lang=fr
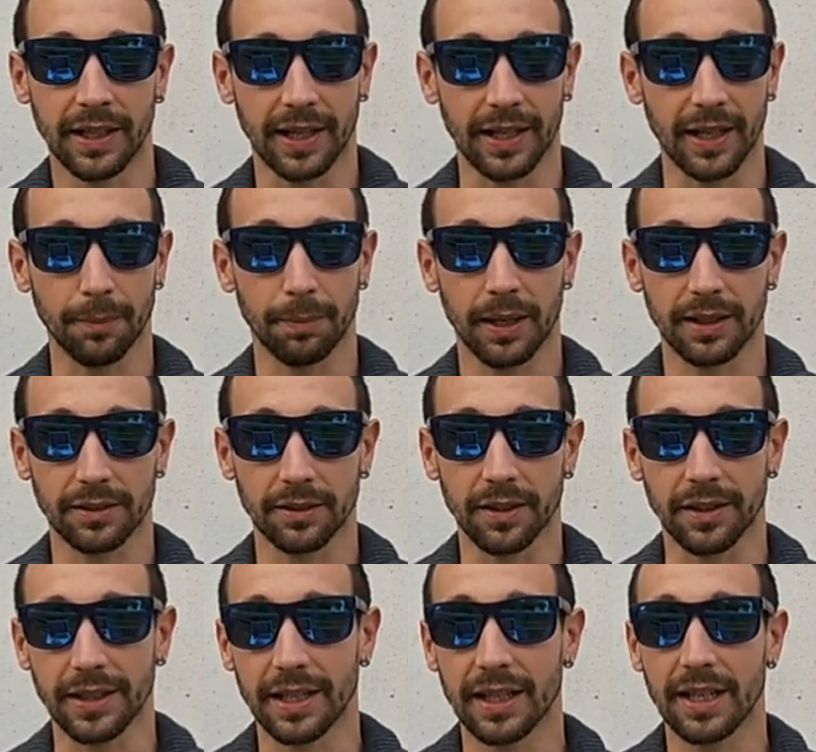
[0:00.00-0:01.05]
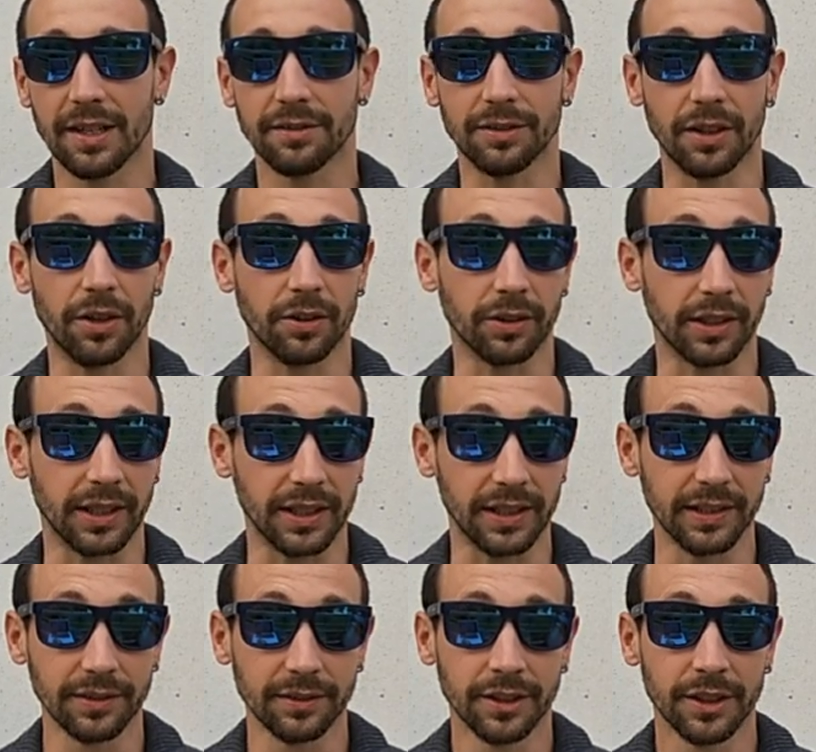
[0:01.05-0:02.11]
à la place d'un élève, un
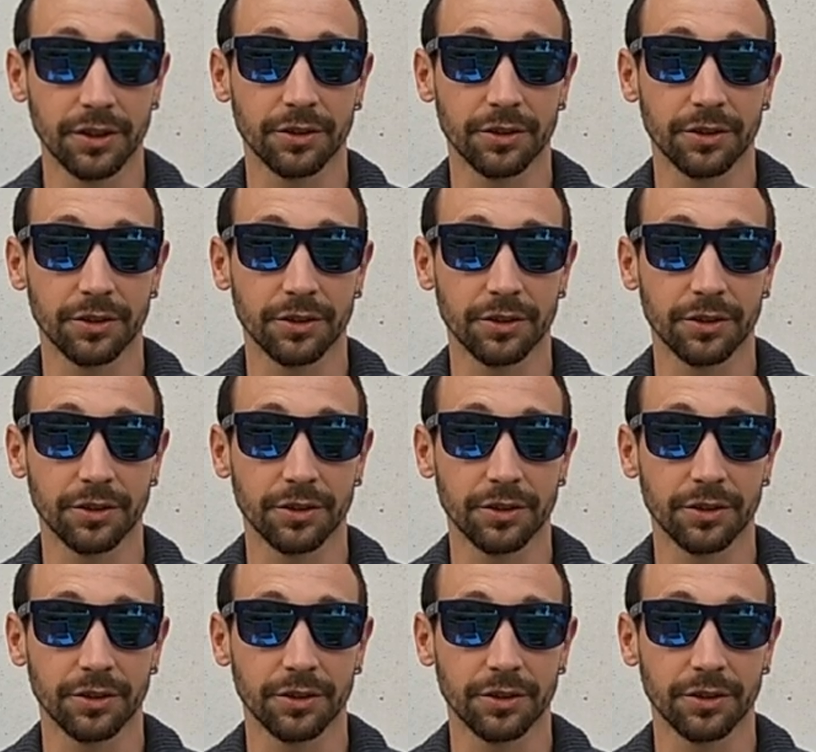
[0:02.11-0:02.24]
client,